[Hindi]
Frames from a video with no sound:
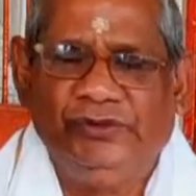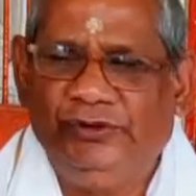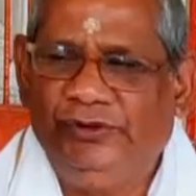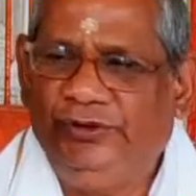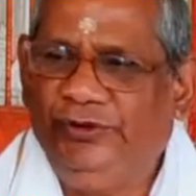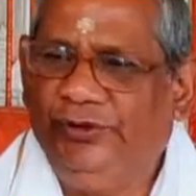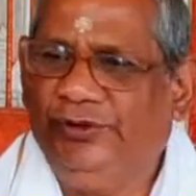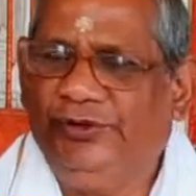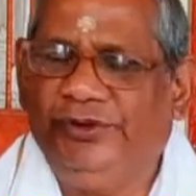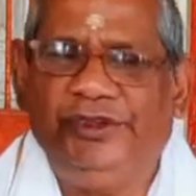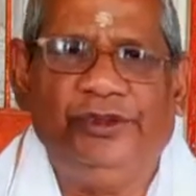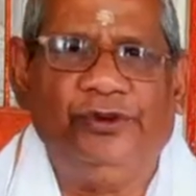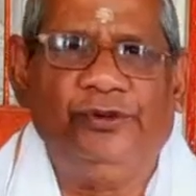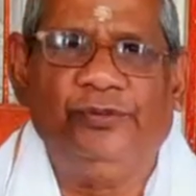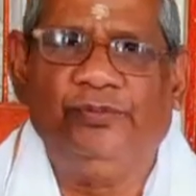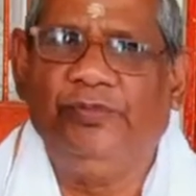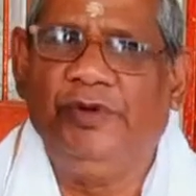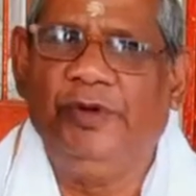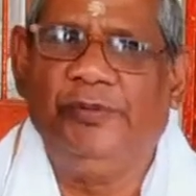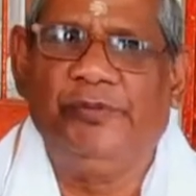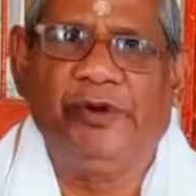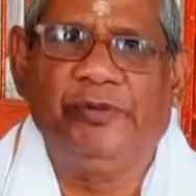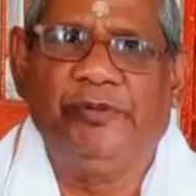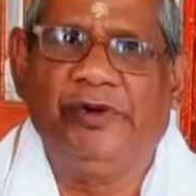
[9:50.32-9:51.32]
ज्योतिषी रूप
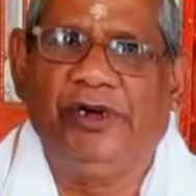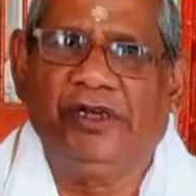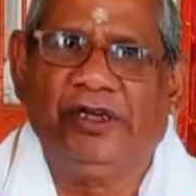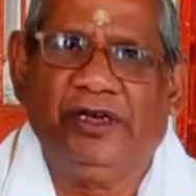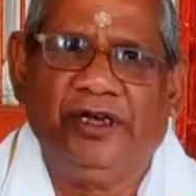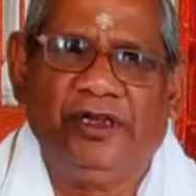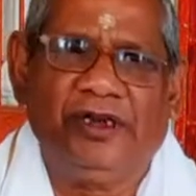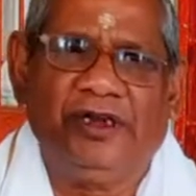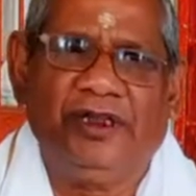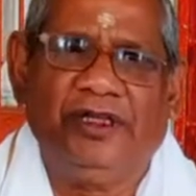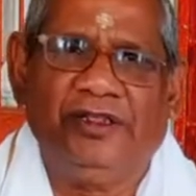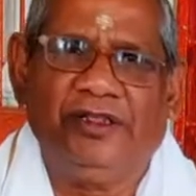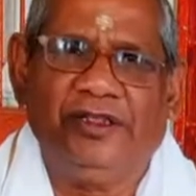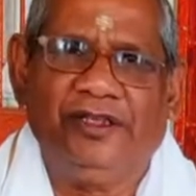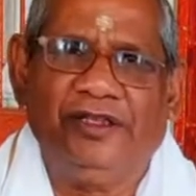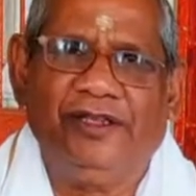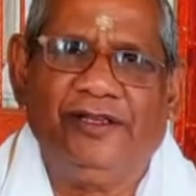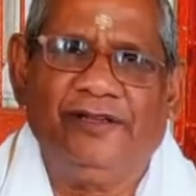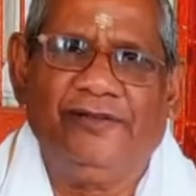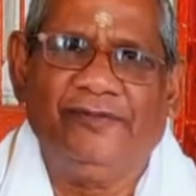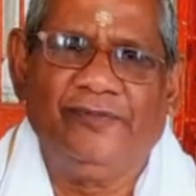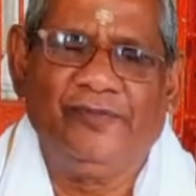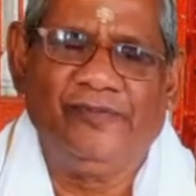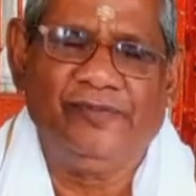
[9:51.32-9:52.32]
में भ्रमण कर रहे
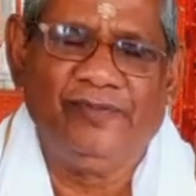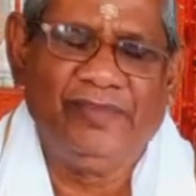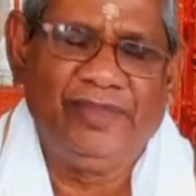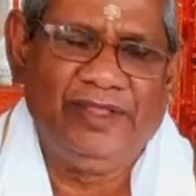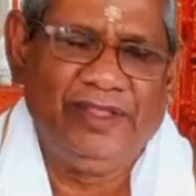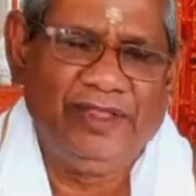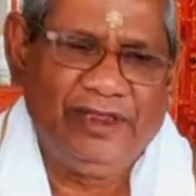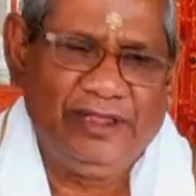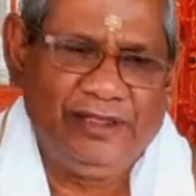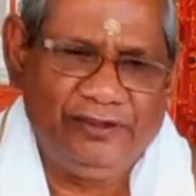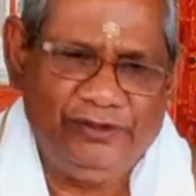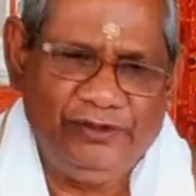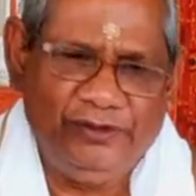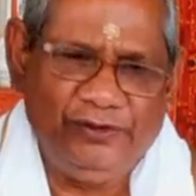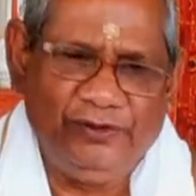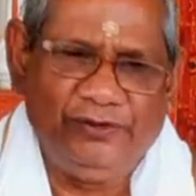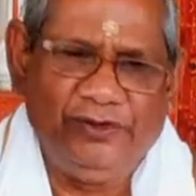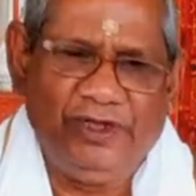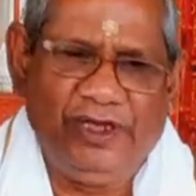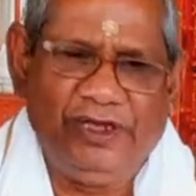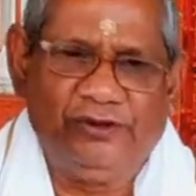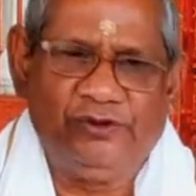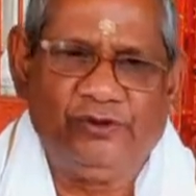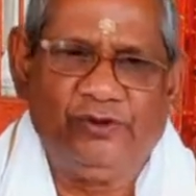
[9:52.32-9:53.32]
थे
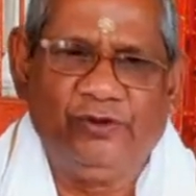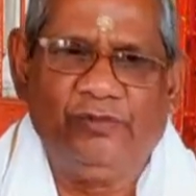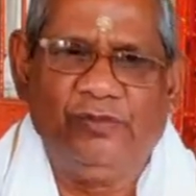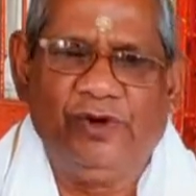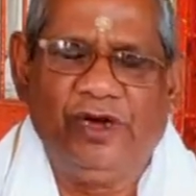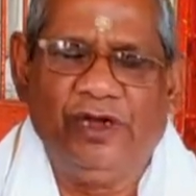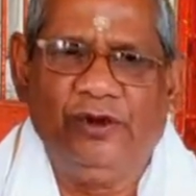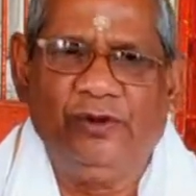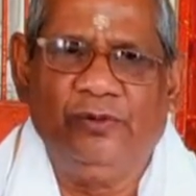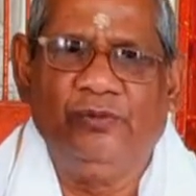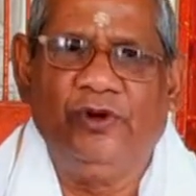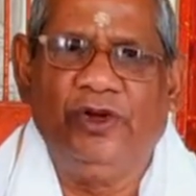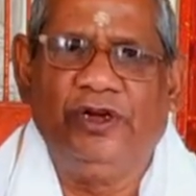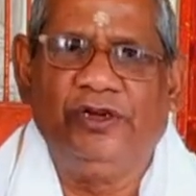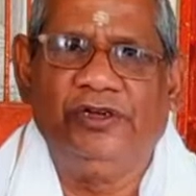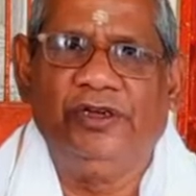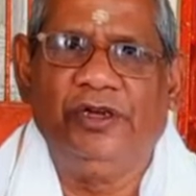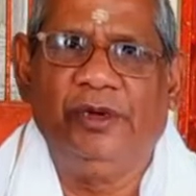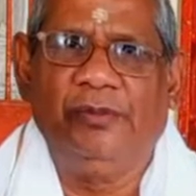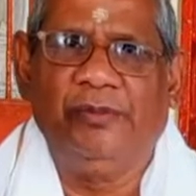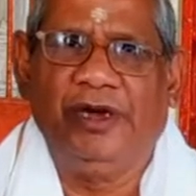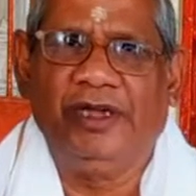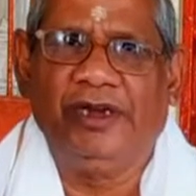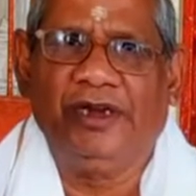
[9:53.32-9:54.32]
दियोदास को मालूम हुआ
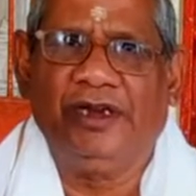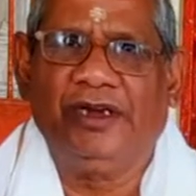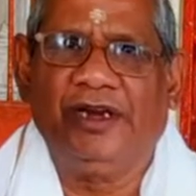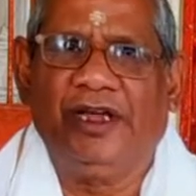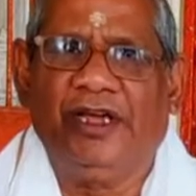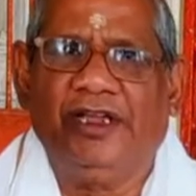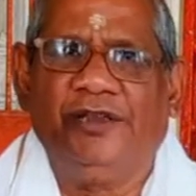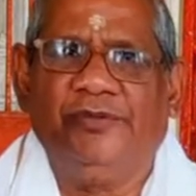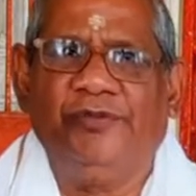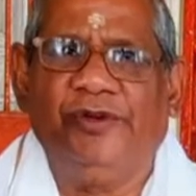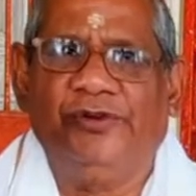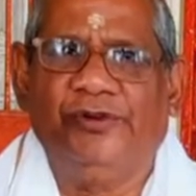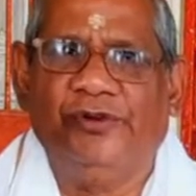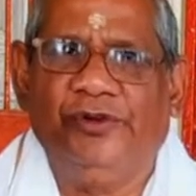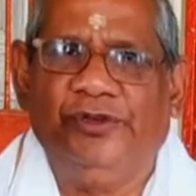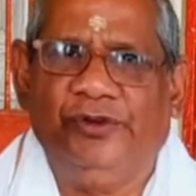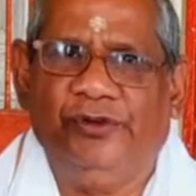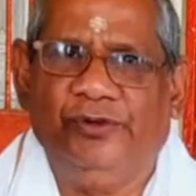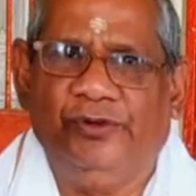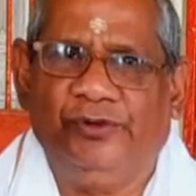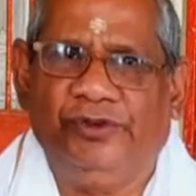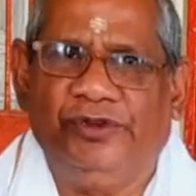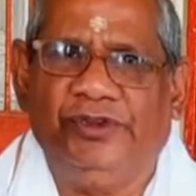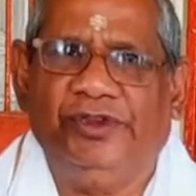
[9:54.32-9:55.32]
कि हमारे राज्य में कोई
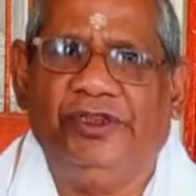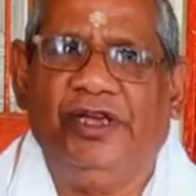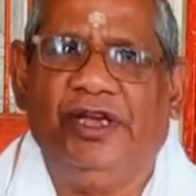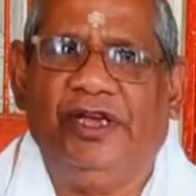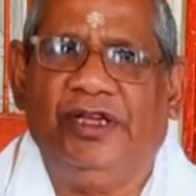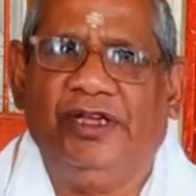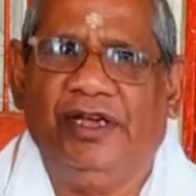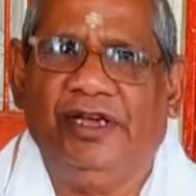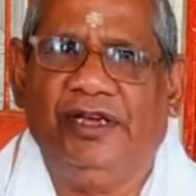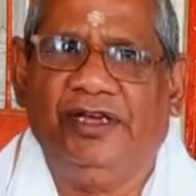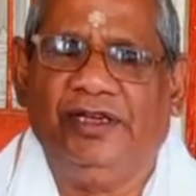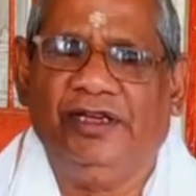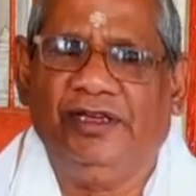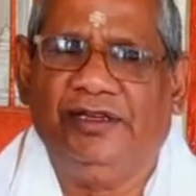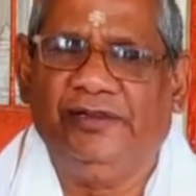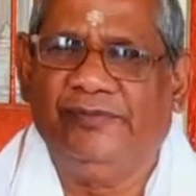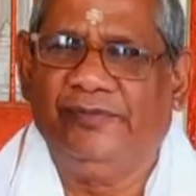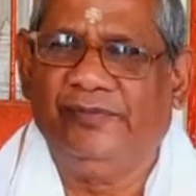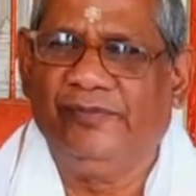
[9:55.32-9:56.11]
ज्योतिषी आया है